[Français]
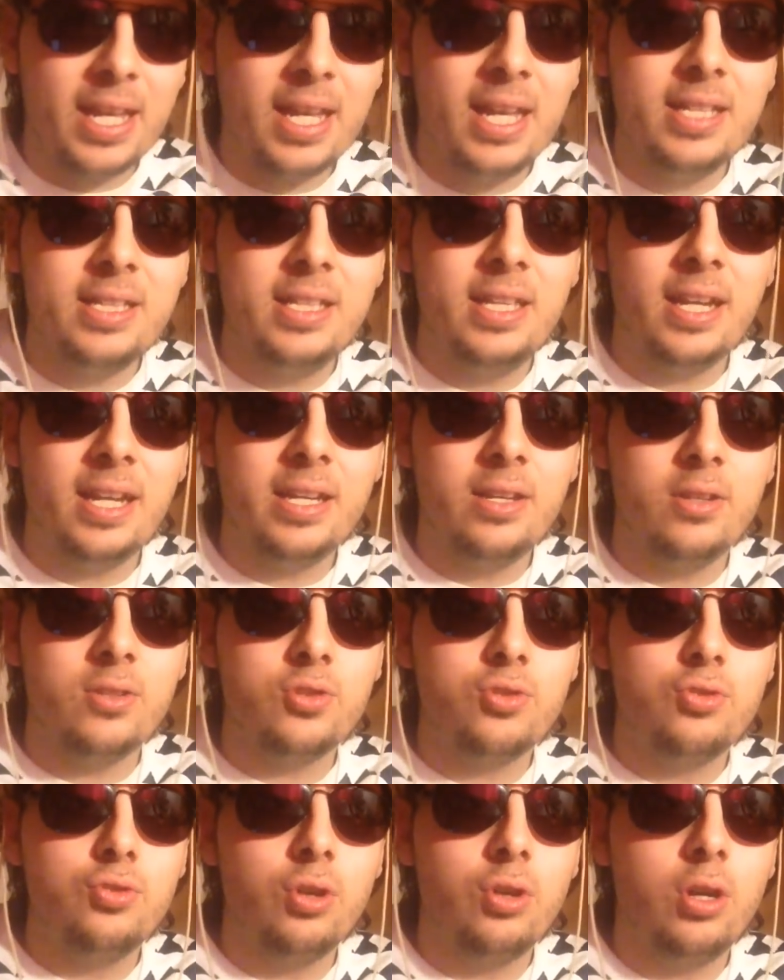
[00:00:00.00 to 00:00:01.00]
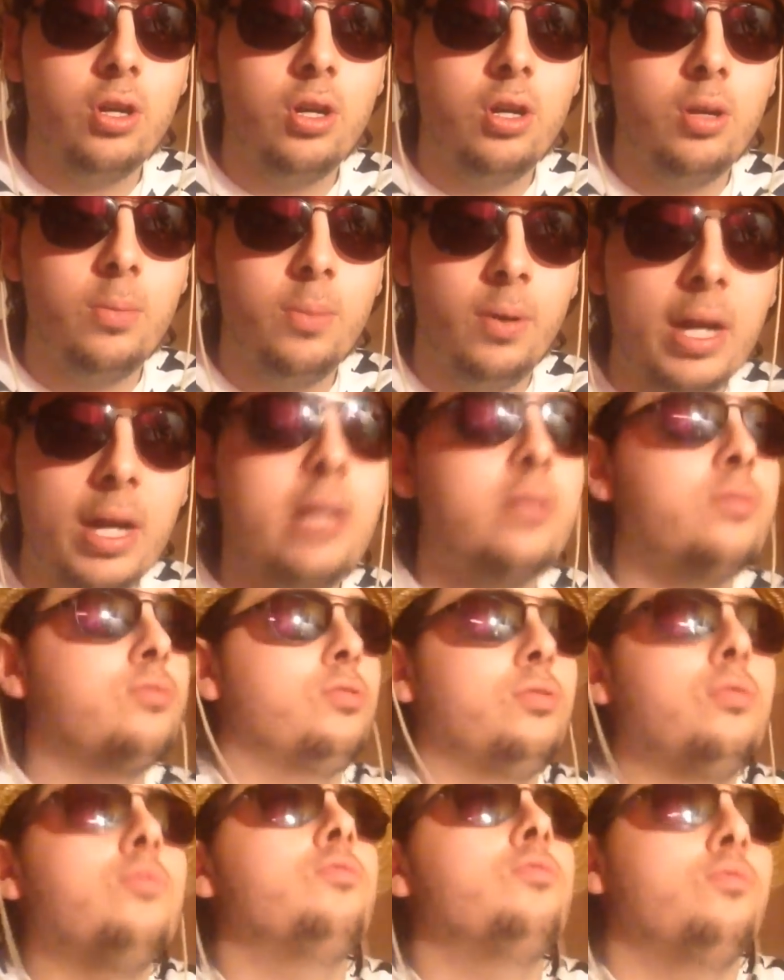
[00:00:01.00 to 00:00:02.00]
réatterri sur,
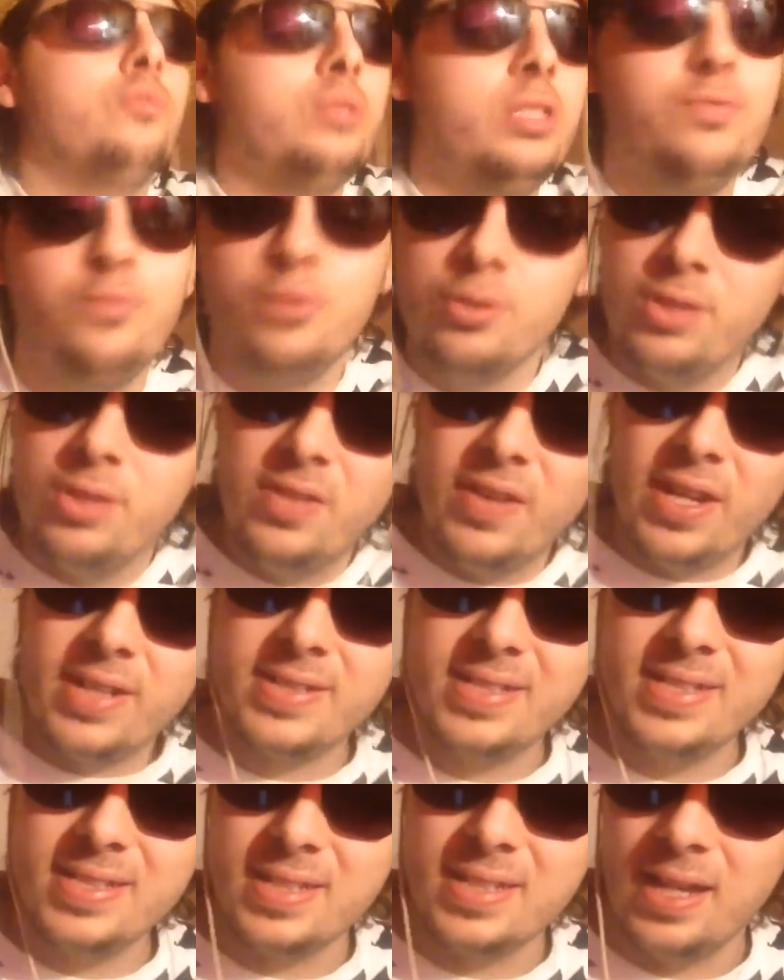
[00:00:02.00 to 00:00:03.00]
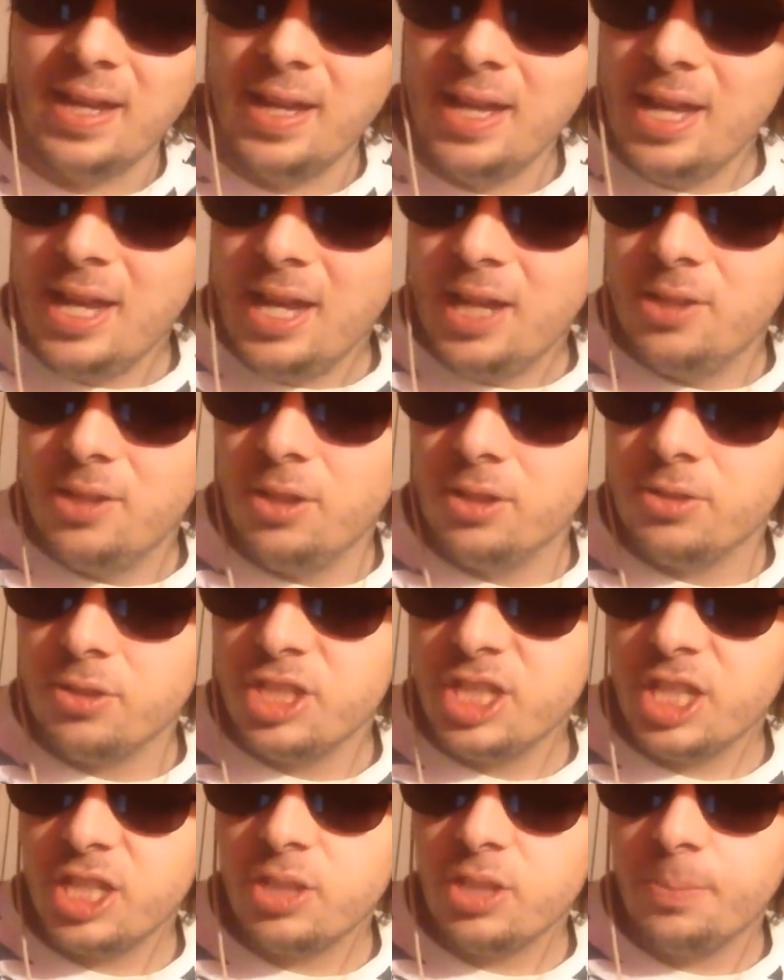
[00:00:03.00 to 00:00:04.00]
au niveau de l'univers 6. Notre
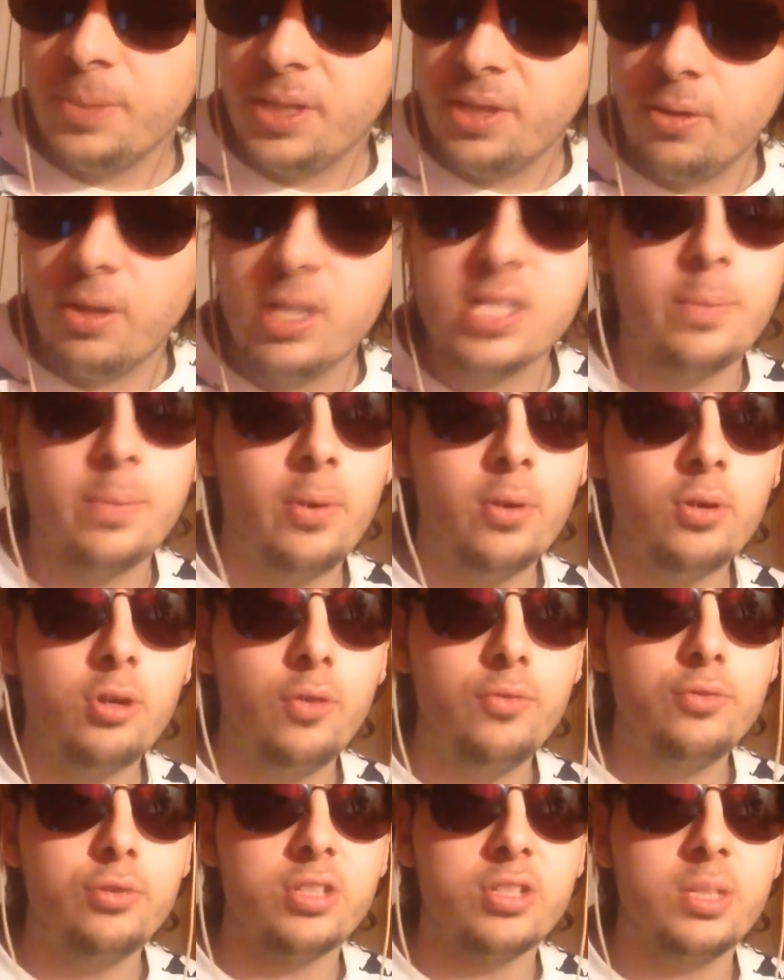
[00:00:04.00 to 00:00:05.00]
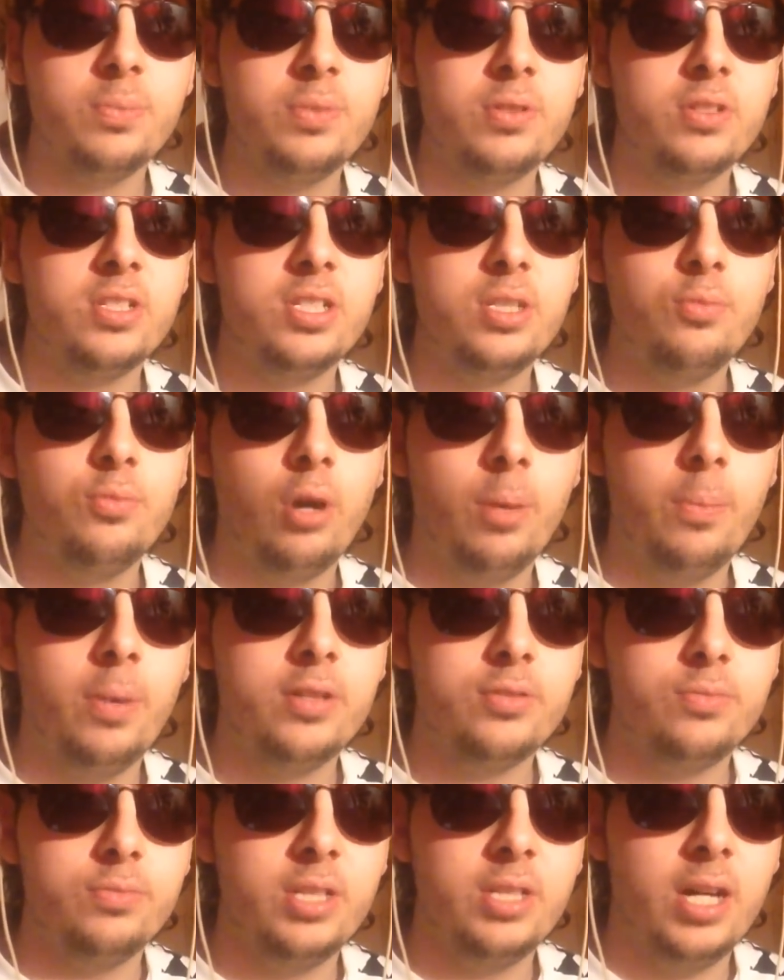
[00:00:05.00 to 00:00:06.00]
cher Champador, on les a pas encore vus dans cet épisode ci bon. Après,
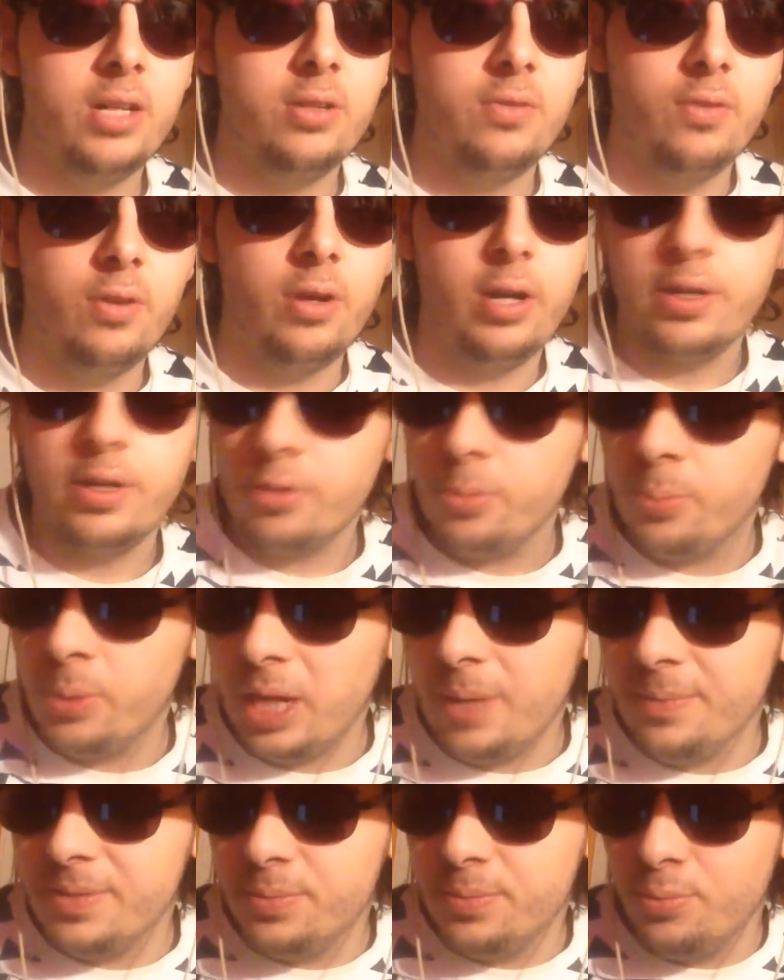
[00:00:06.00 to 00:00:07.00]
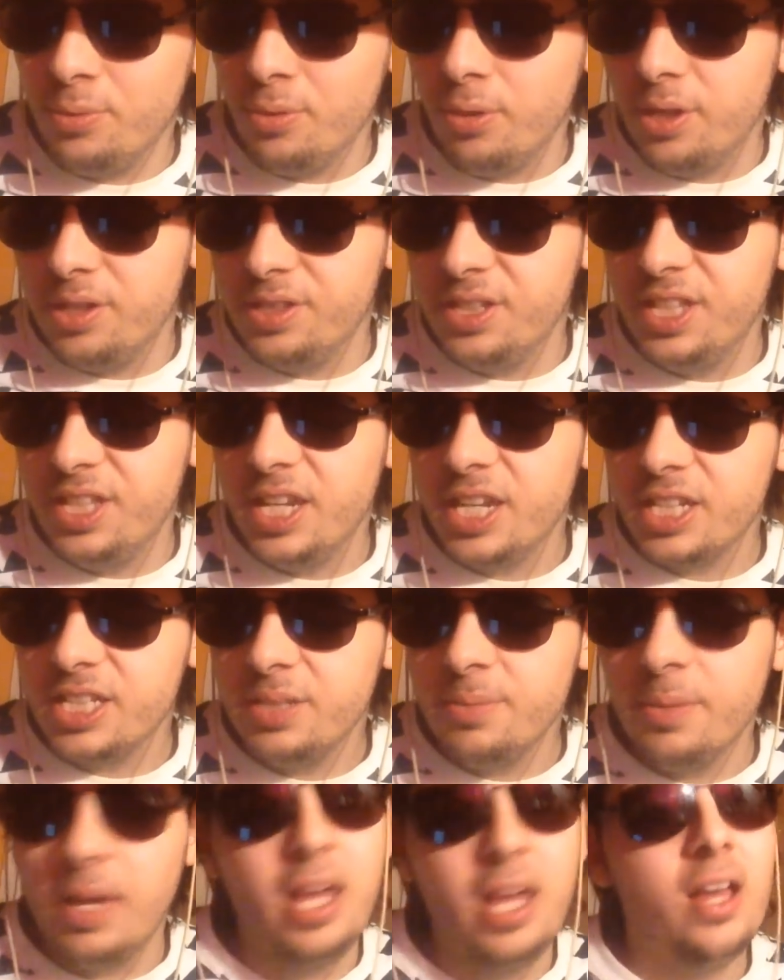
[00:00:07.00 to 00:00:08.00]
tu me diras, on récupérer un petit peu
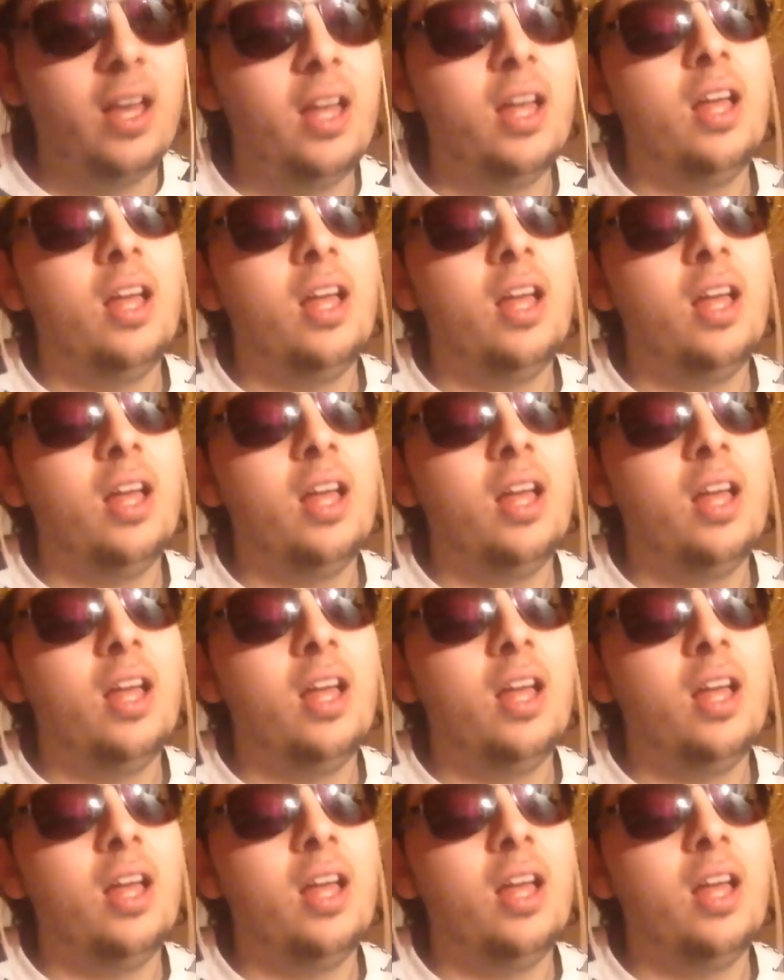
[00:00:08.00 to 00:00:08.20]
d'énergie, mais